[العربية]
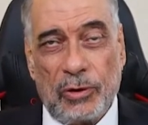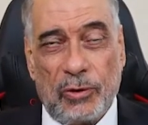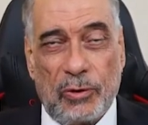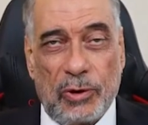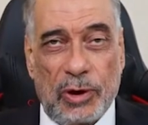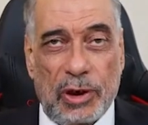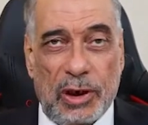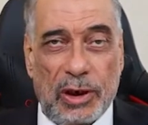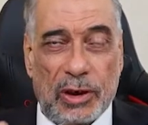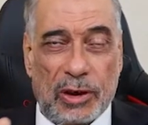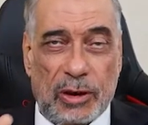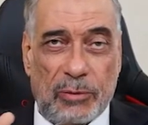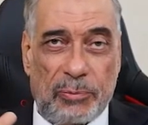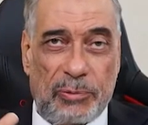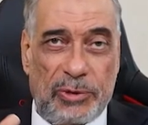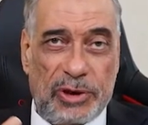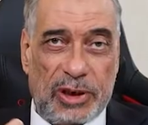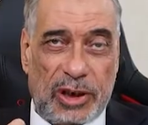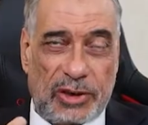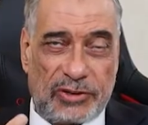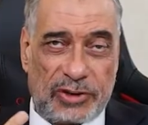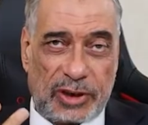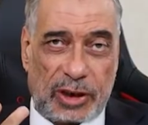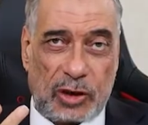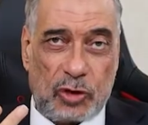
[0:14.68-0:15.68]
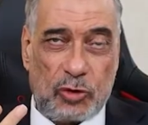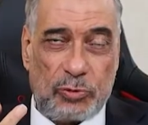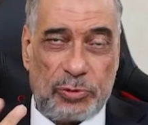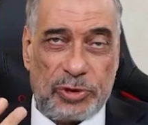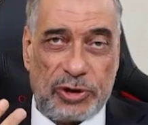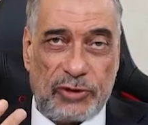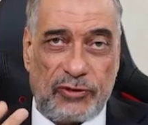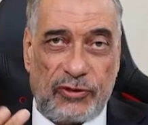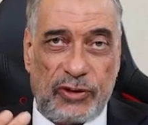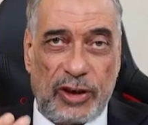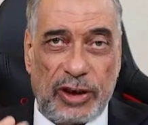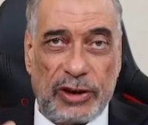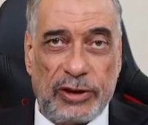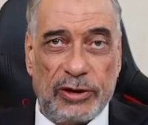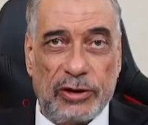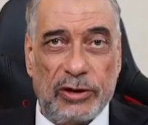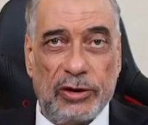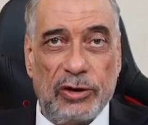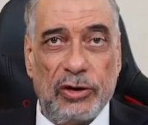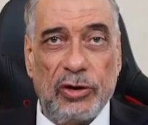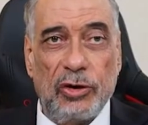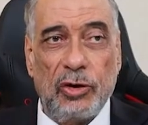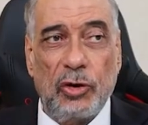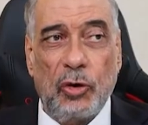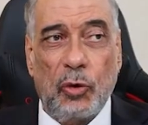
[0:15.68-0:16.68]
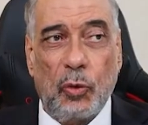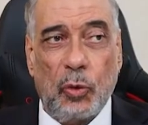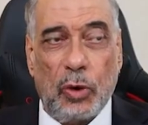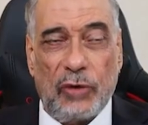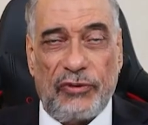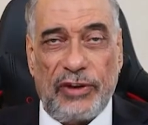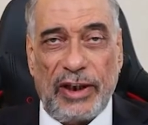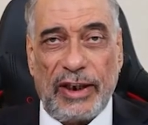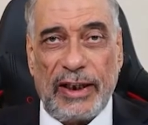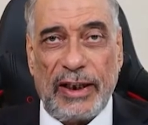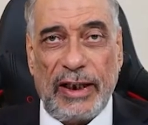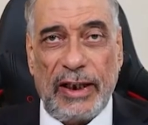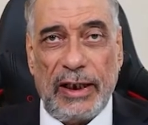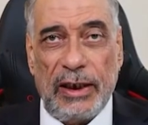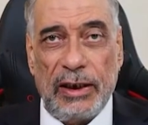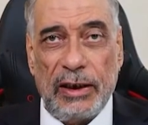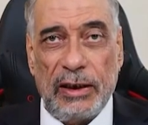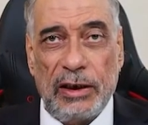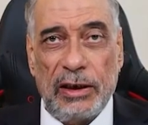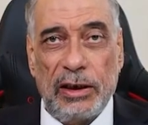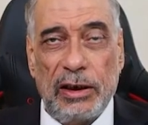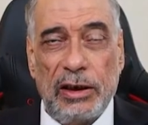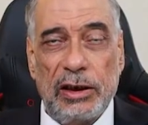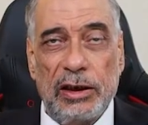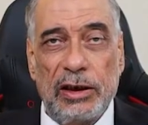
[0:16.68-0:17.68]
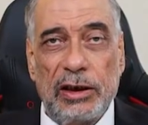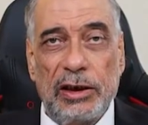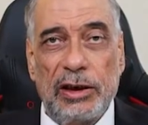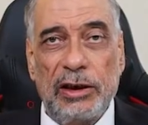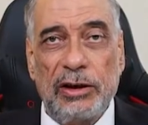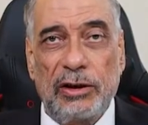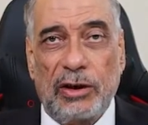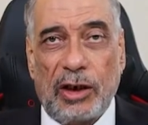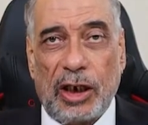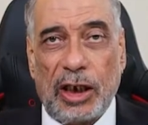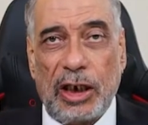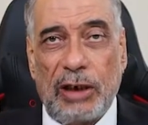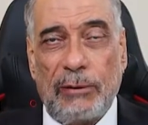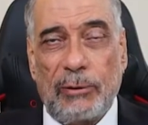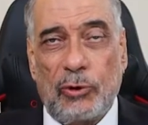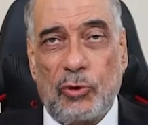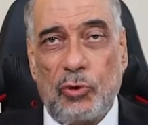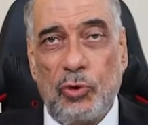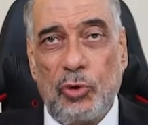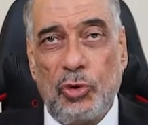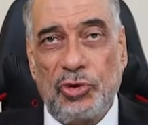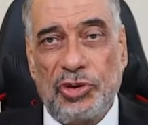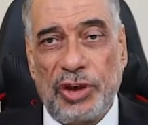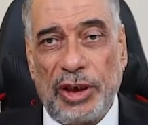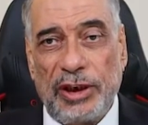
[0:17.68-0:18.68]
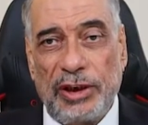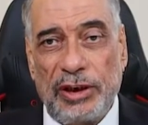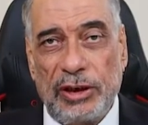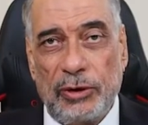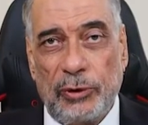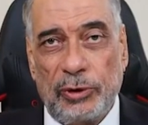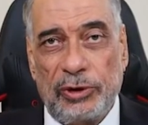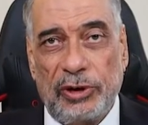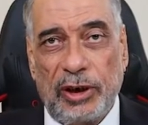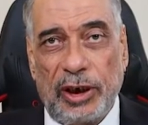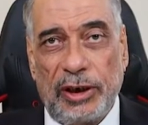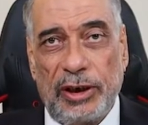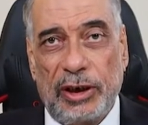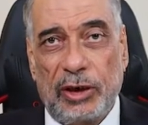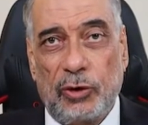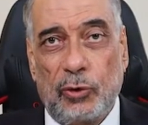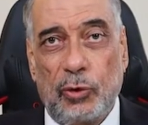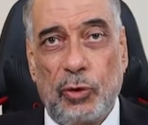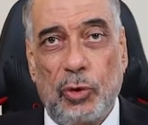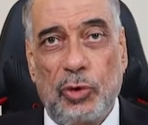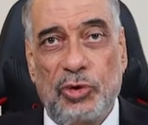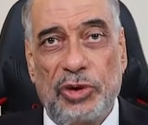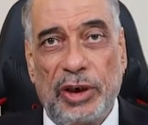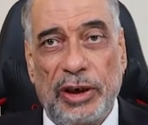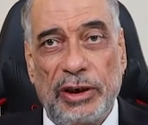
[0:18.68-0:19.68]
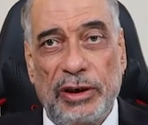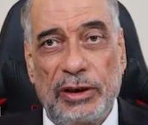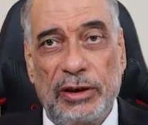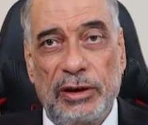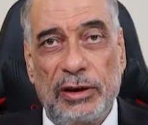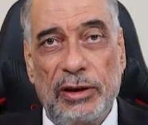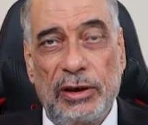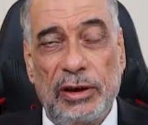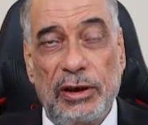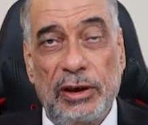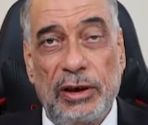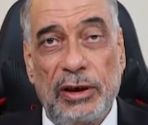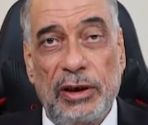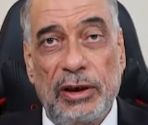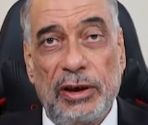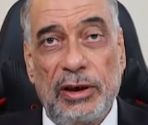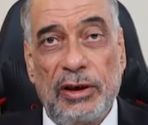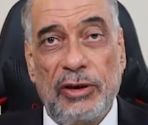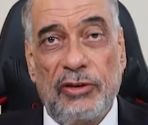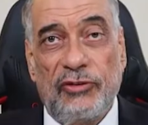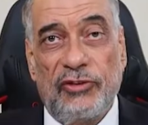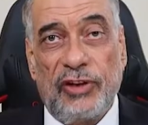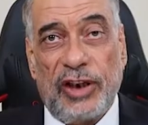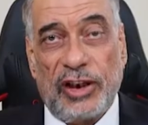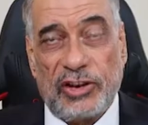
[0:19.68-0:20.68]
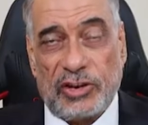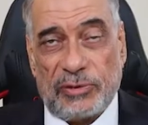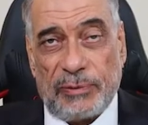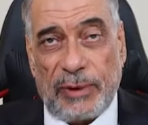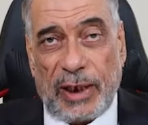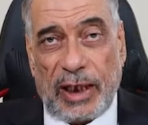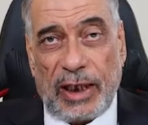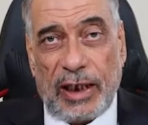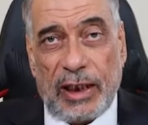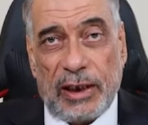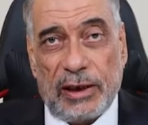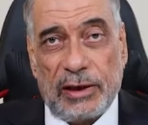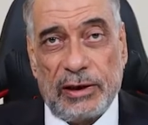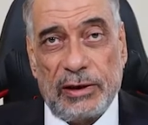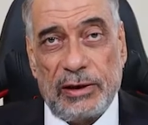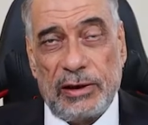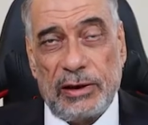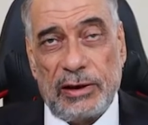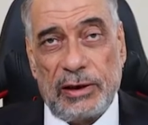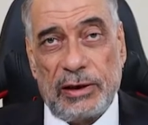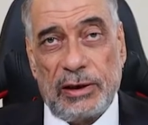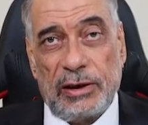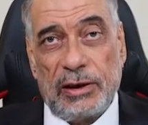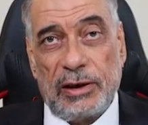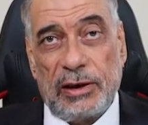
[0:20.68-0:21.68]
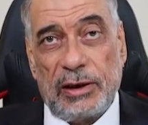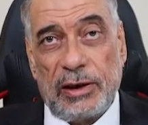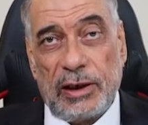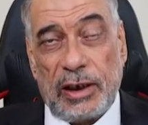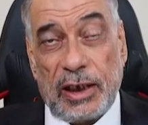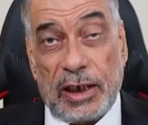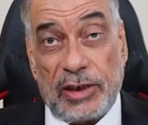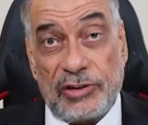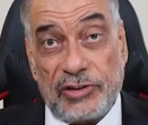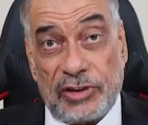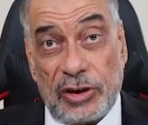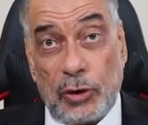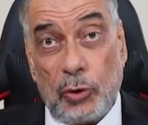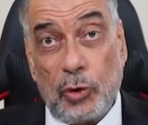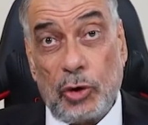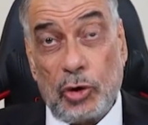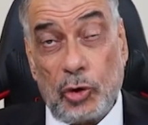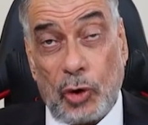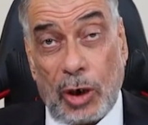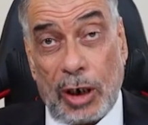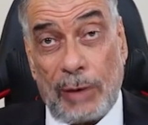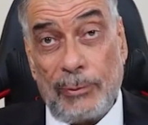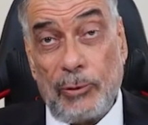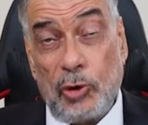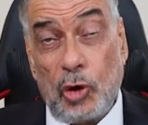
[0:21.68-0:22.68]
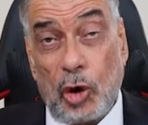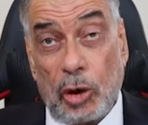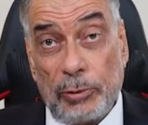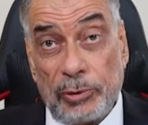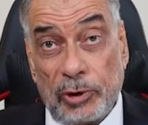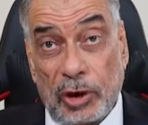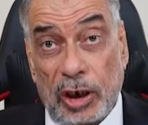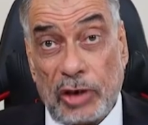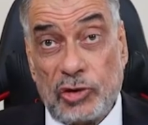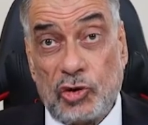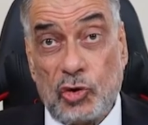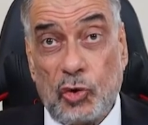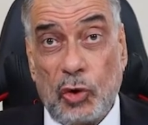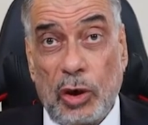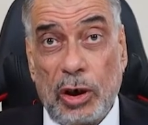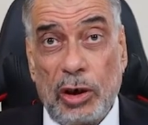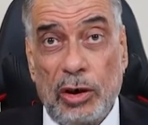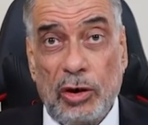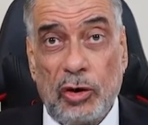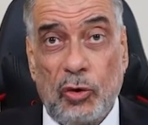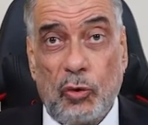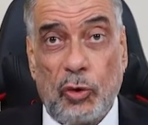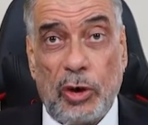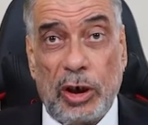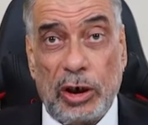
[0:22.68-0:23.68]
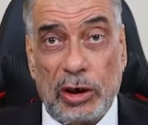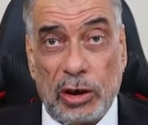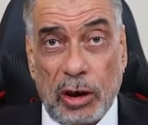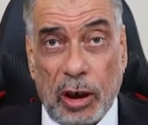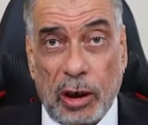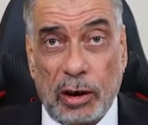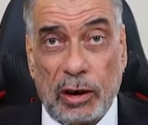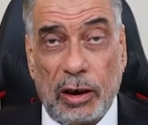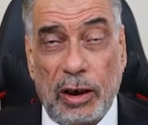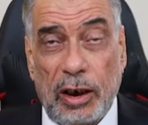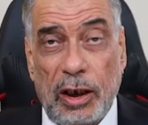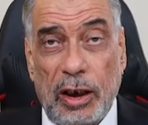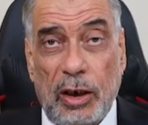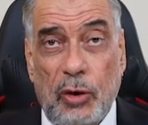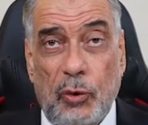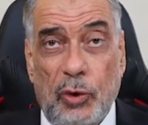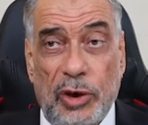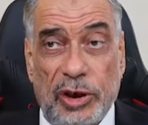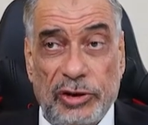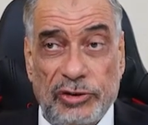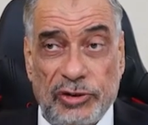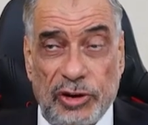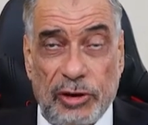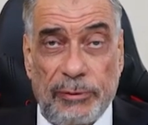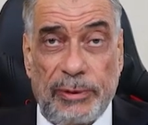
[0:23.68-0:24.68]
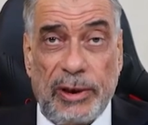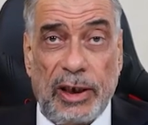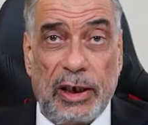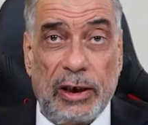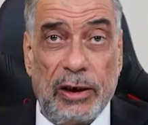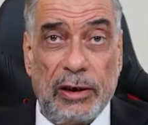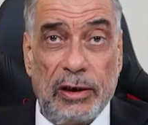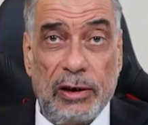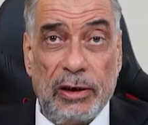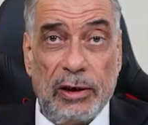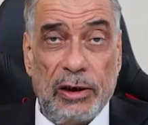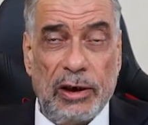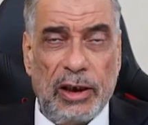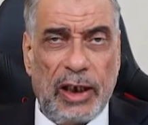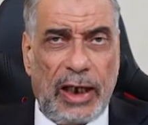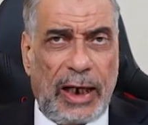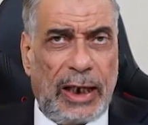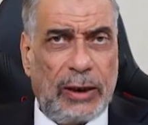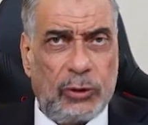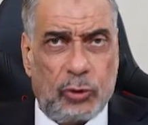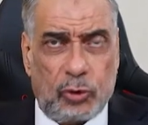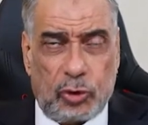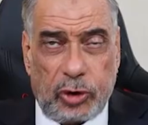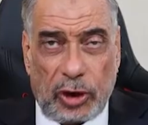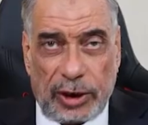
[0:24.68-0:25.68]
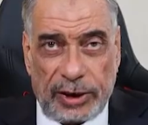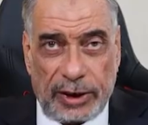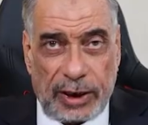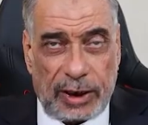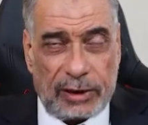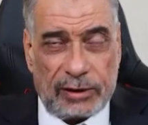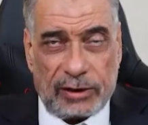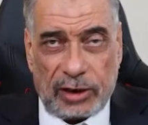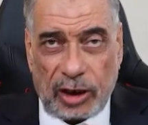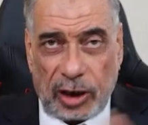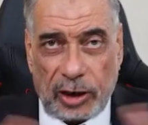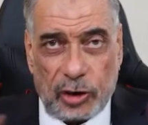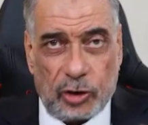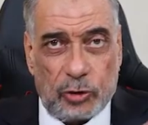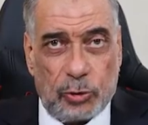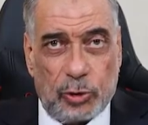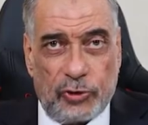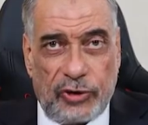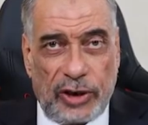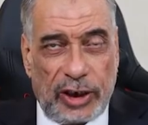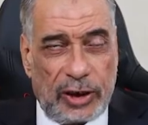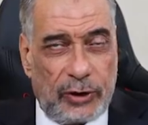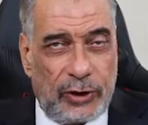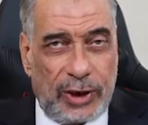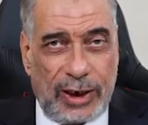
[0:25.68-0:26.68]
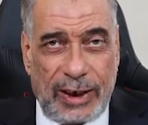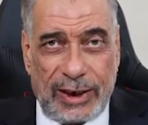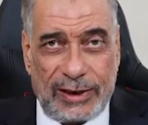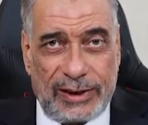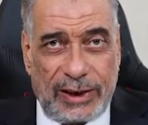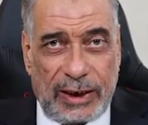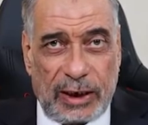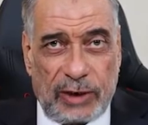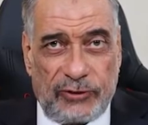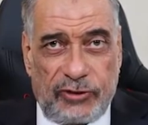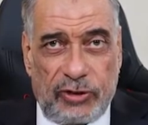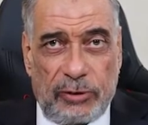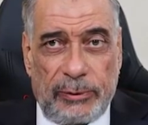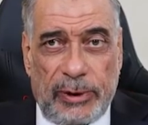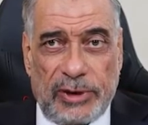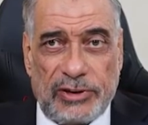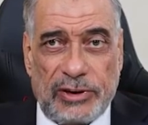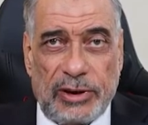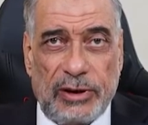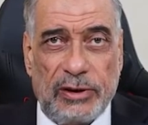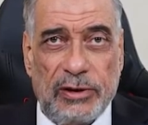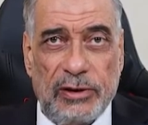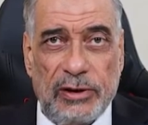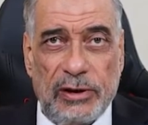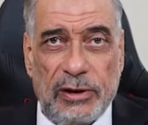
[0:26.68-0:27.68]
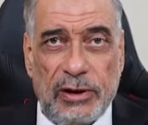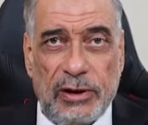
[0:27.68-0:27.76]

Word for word: وربنا رزقهم بطفلين وفجأة انقلب كل شيء وتغير كل شيء فأصبح الزوج يعاملها بقسوة وينهرها ويضربها حالته تغيرت تغير مفاجئ وهي لا تعرف لماذا